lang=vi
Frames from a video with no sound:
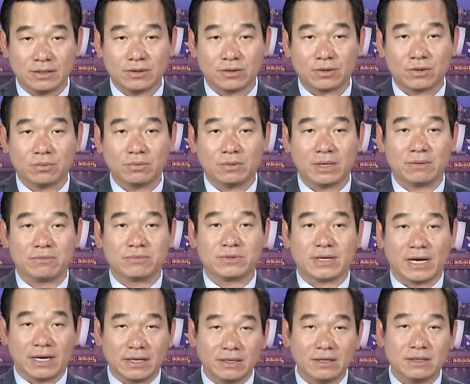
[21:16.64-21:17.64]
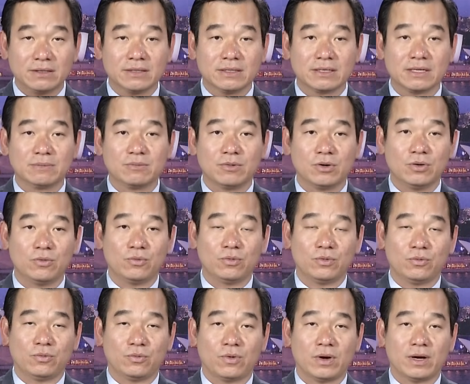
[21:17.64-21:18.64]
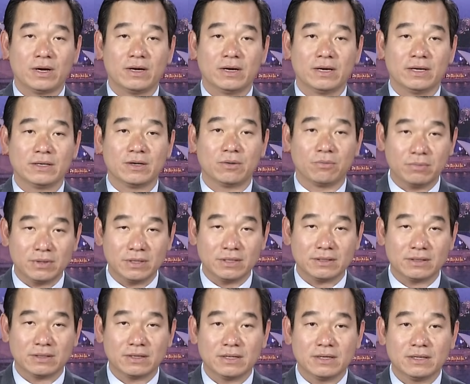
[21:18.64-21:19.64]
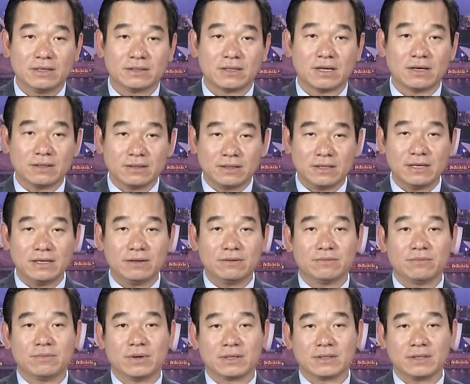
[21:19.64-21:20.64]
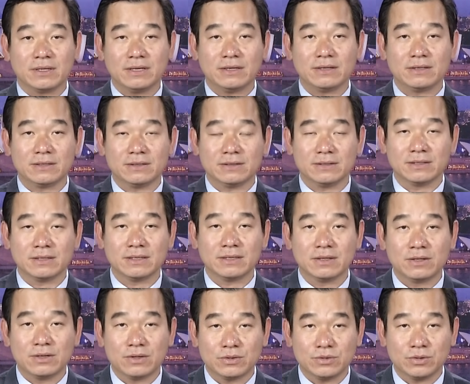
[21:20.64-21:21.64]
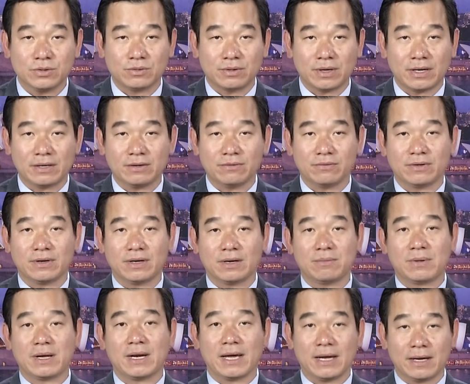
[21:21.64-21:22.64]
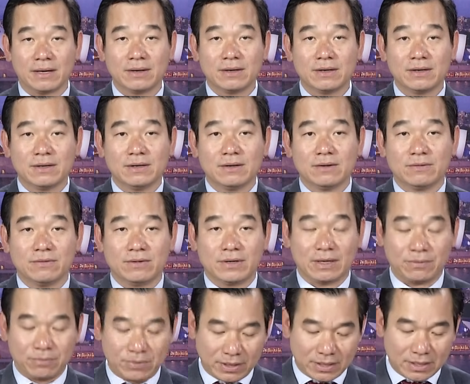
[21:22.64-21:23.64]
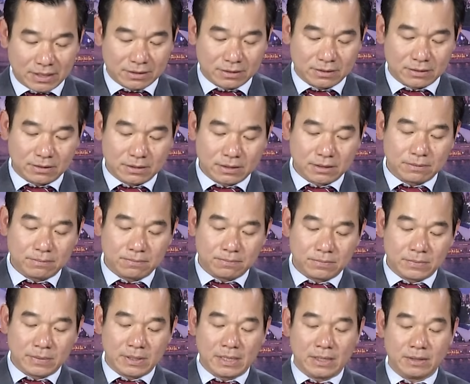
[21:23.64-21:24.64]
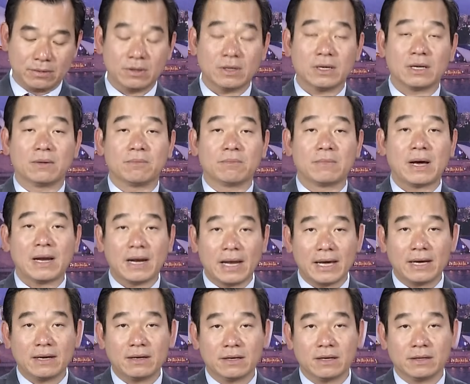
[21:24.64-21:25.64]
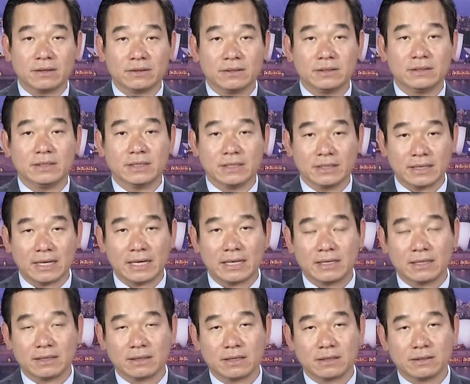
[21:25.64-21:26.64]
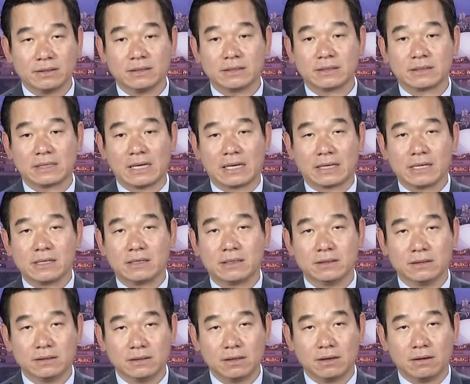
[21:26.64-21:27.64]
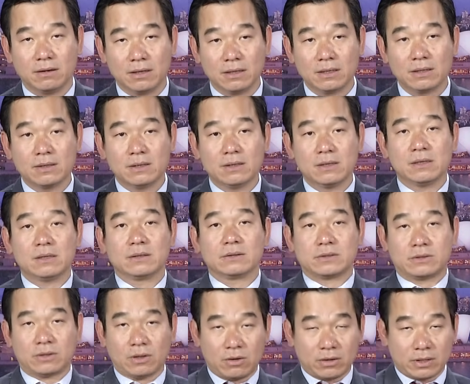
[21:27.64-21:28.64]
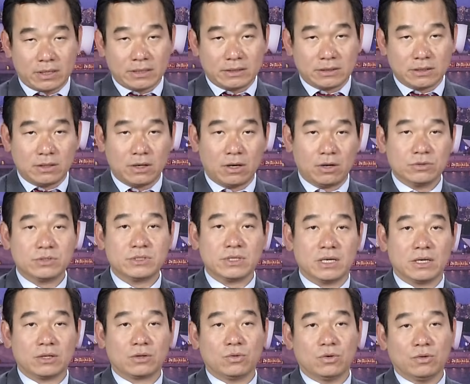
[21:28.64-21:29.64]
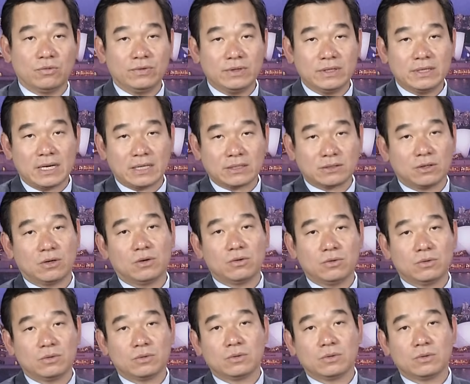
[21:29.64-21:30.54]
nó cũng làm rạn nứt đi cái mối quan hệ đồng minh thân thiết mật thiết giữa Ukraine và Ba Lan và đặc biệt hơn nữa đó, đó là Ba Lan gần như hiện nay là gần như là cái cửa ngõ cho cái sự hỗ trợ của phía NATO